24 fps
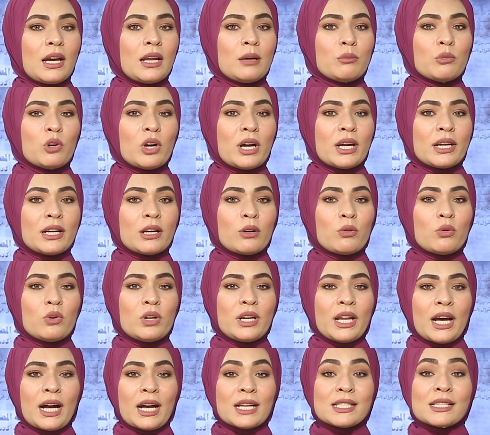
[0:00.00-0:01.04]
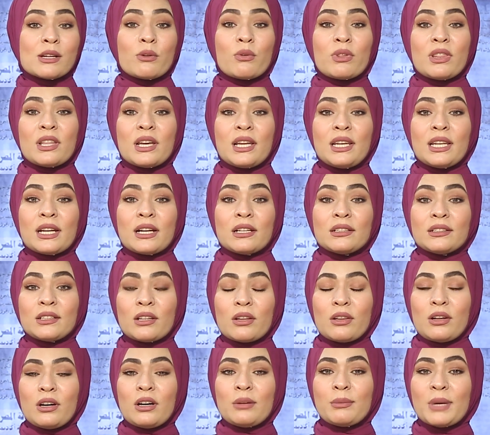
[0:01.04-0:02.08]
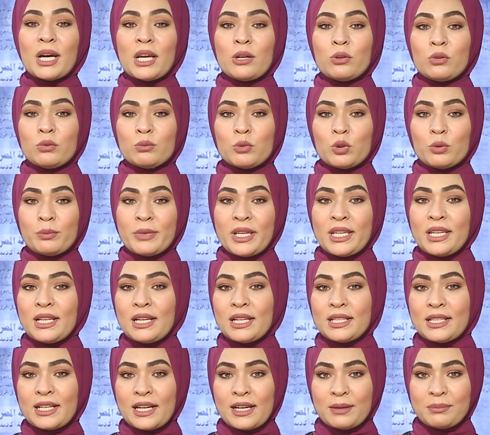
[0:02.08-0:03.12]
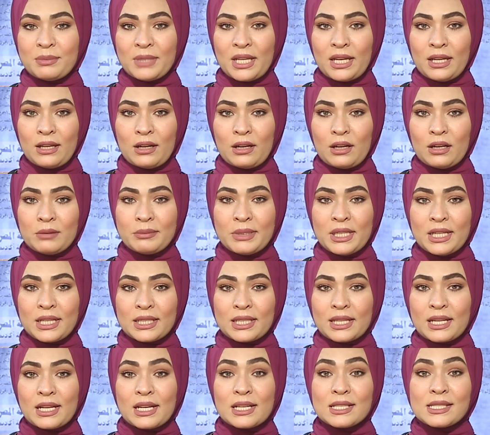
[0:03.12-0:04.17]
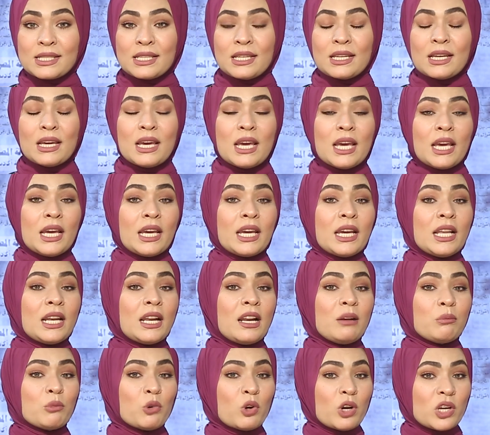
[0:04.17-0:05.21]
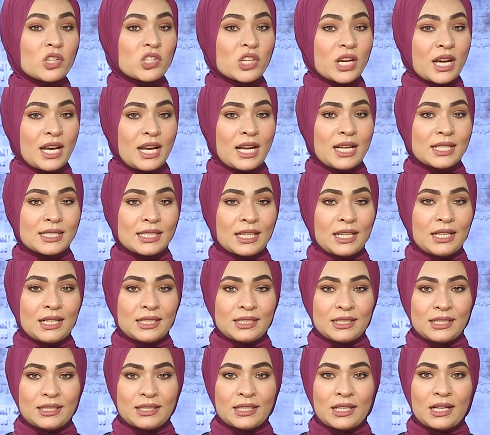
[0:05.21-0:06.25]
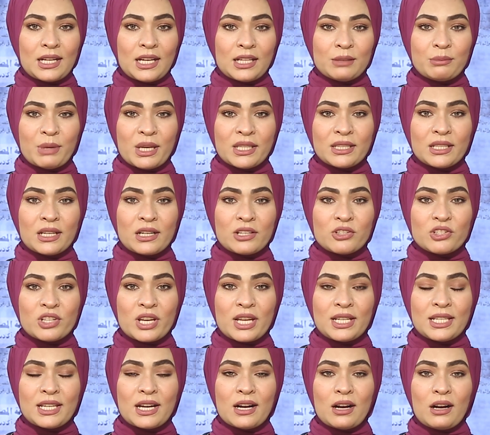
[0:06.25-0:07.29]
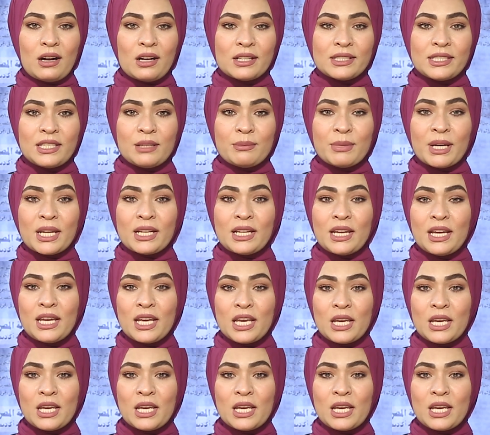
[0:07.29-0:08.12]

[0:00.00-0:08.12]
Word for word: المؤرخون عزوا ذلك النظام الأمومي لدى أبناء قبيلة خاسي إلى المواجهات التي اندلعت بين رجالها قديما